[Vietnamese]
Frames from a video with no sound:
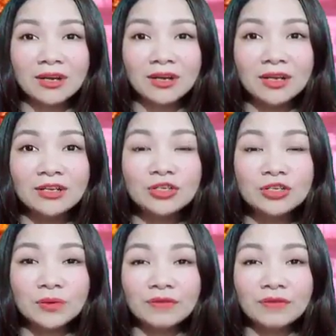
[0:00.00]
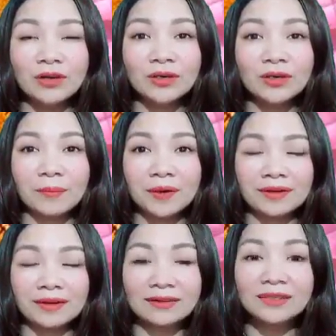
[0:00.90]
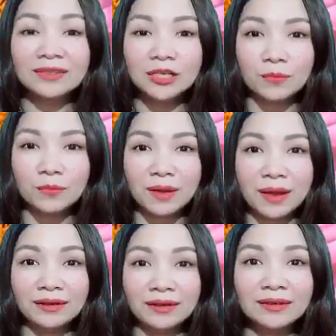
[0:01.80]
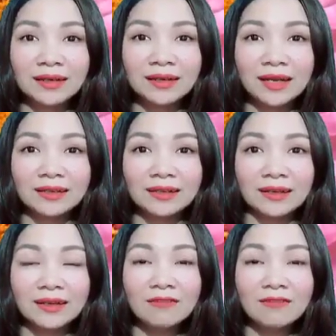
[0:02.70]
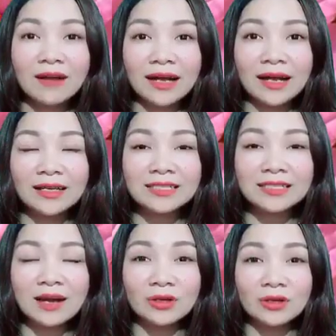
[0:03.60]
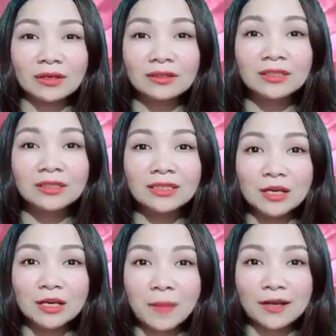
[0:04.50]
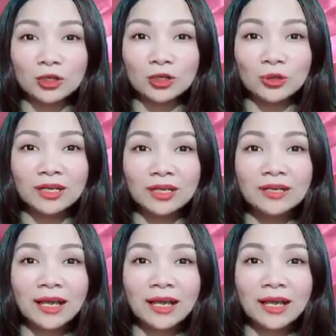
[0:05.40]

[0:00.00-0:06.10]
dõi. Chúc quý vị luôn gặp được những điều may mắn, cát tường và kết giao được những người bạn tốt,